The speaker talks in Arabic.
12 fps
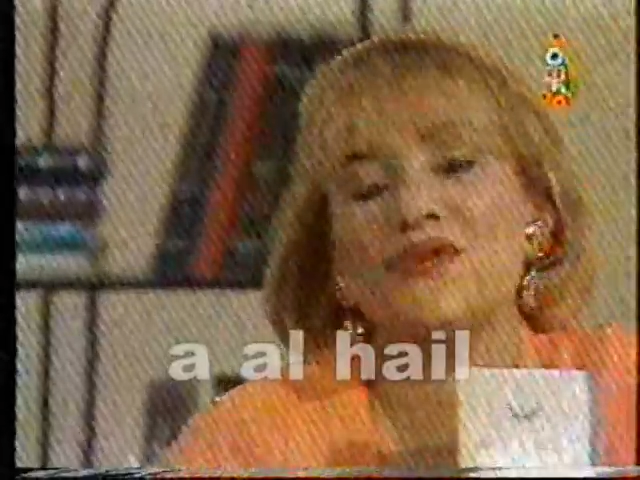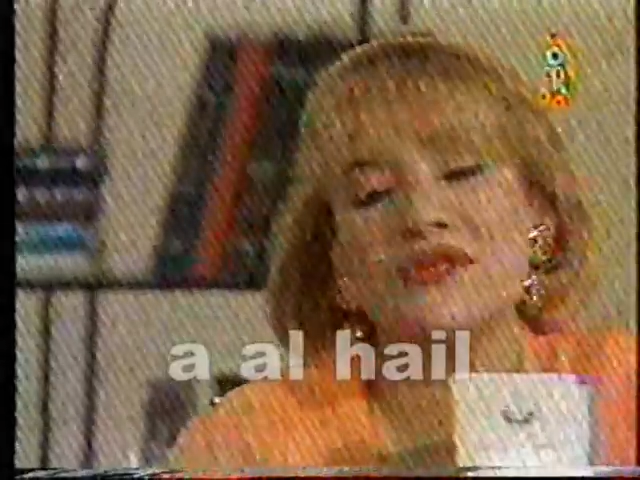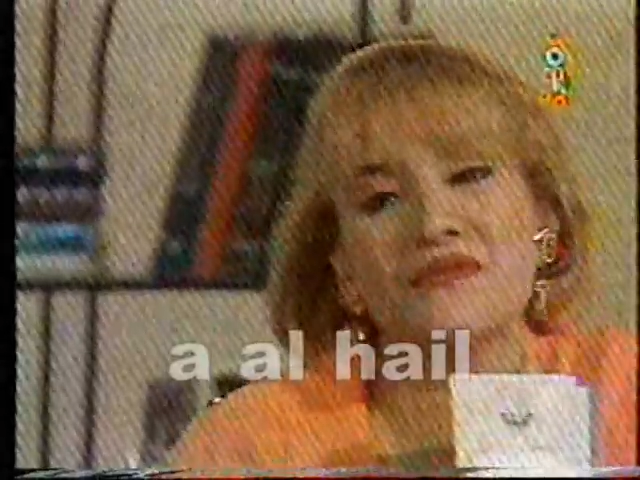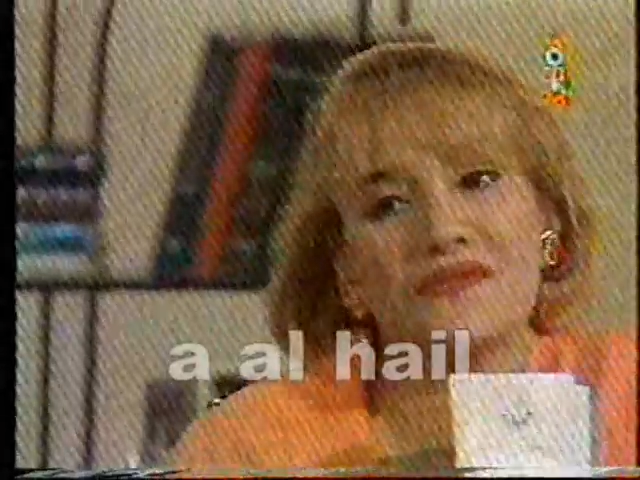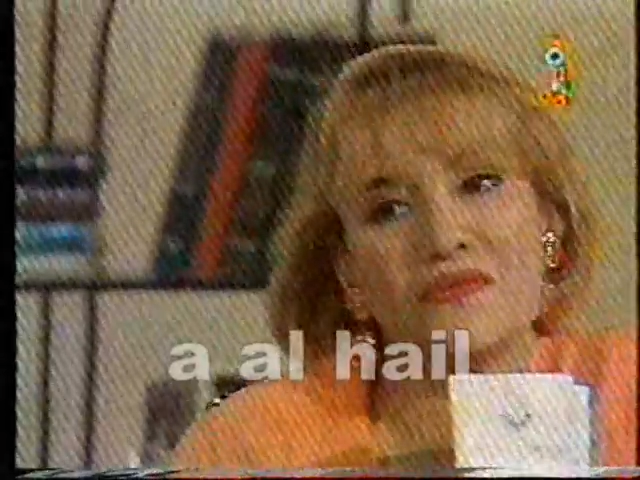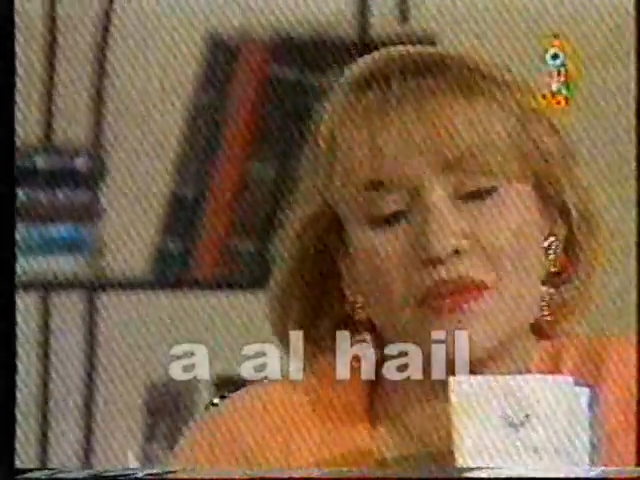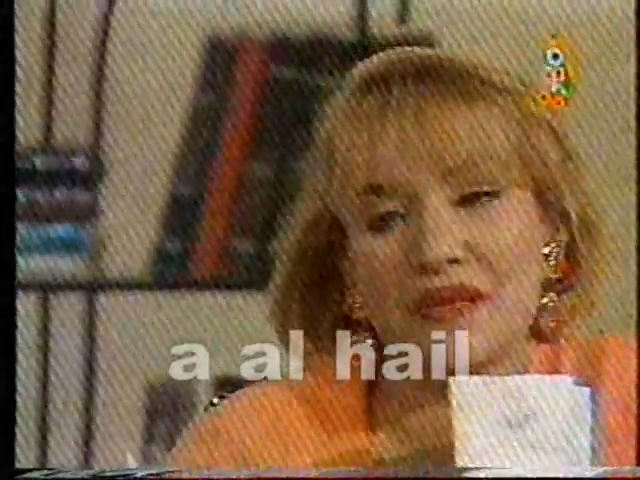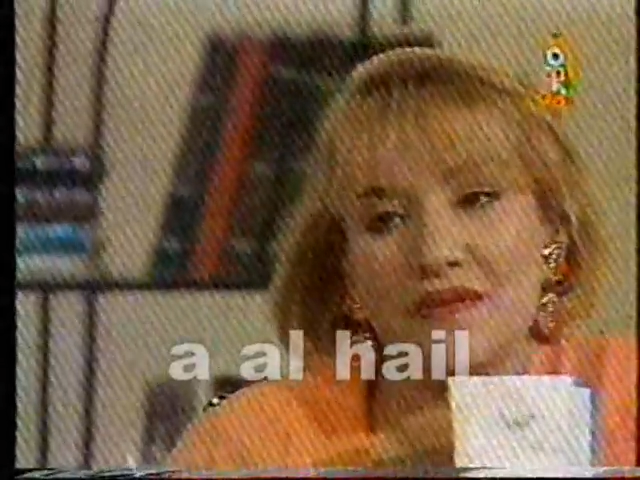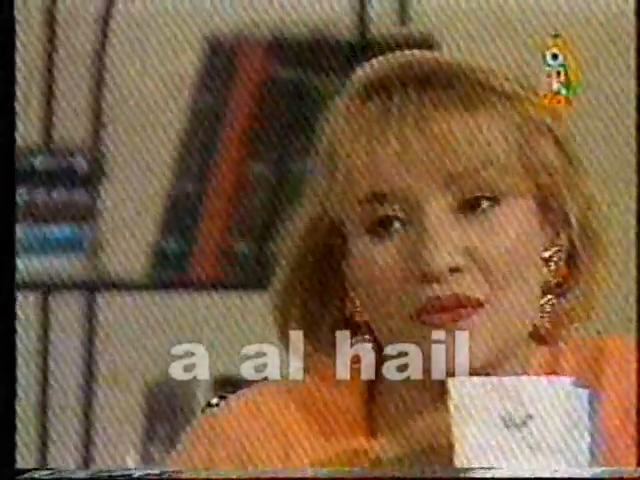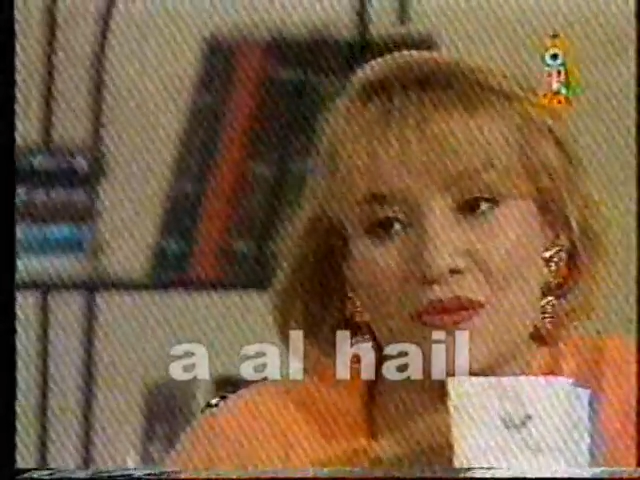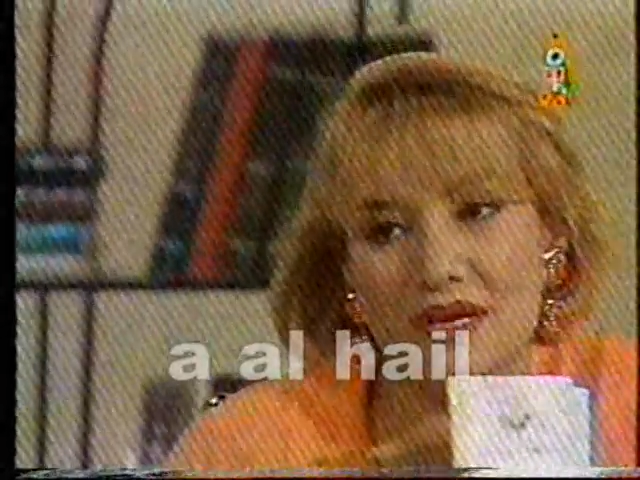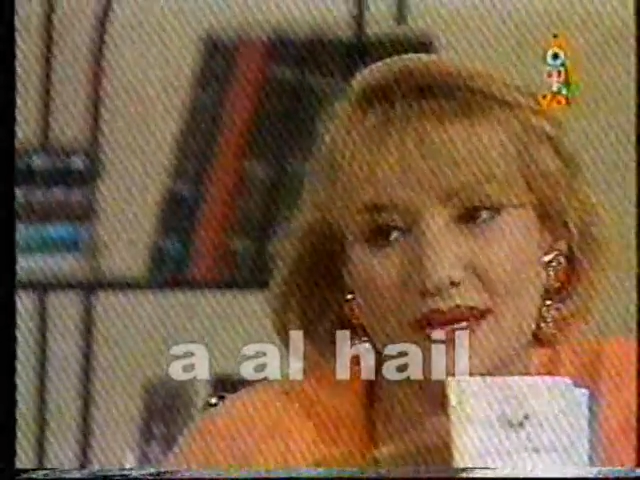شنو شفت في
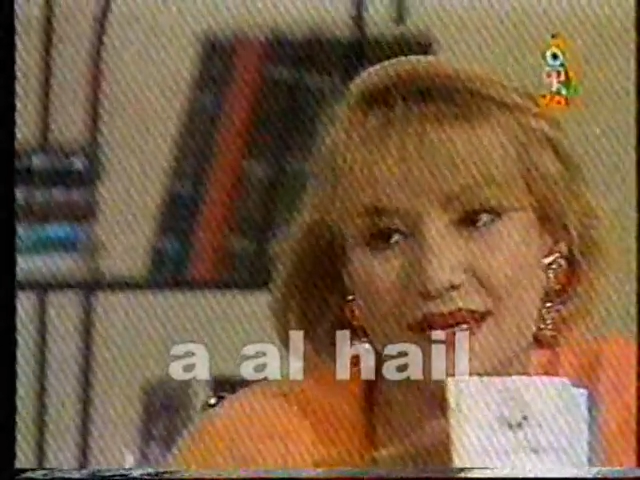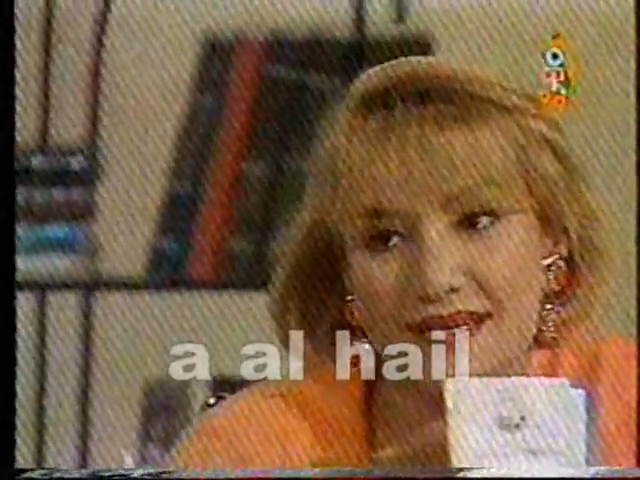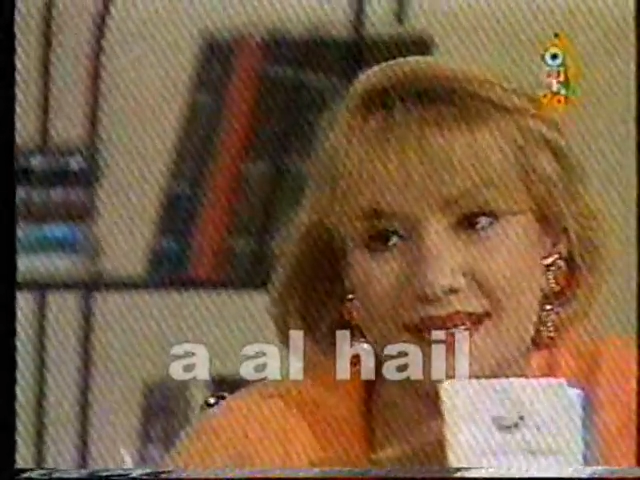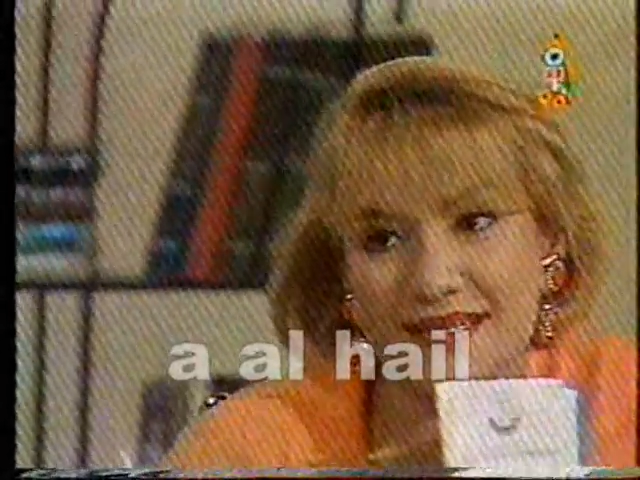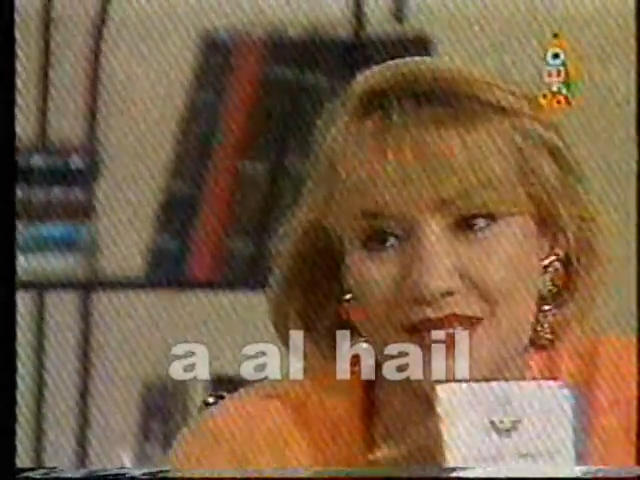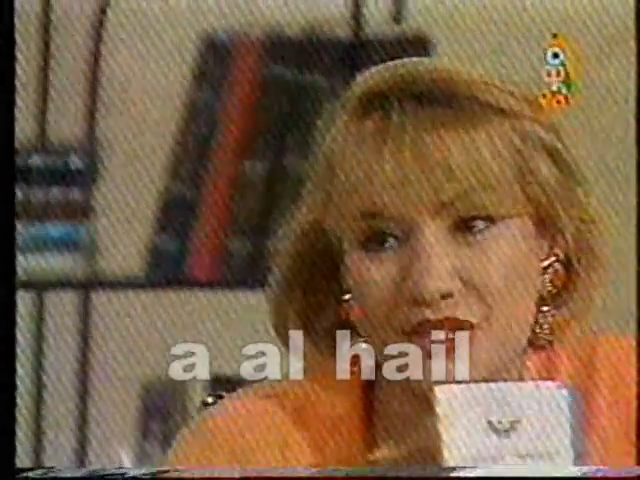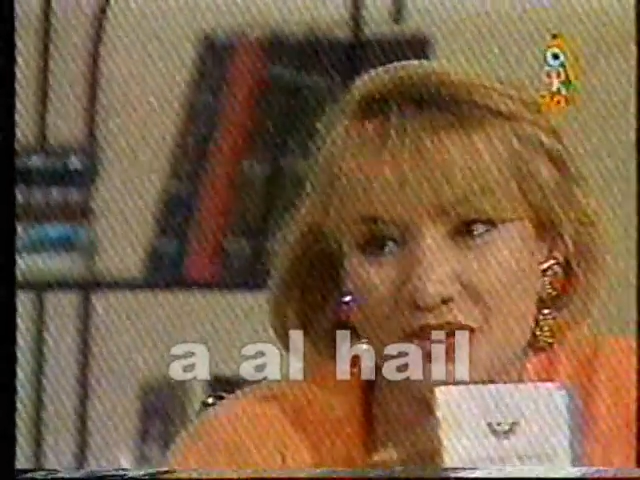متحف الوكرة؟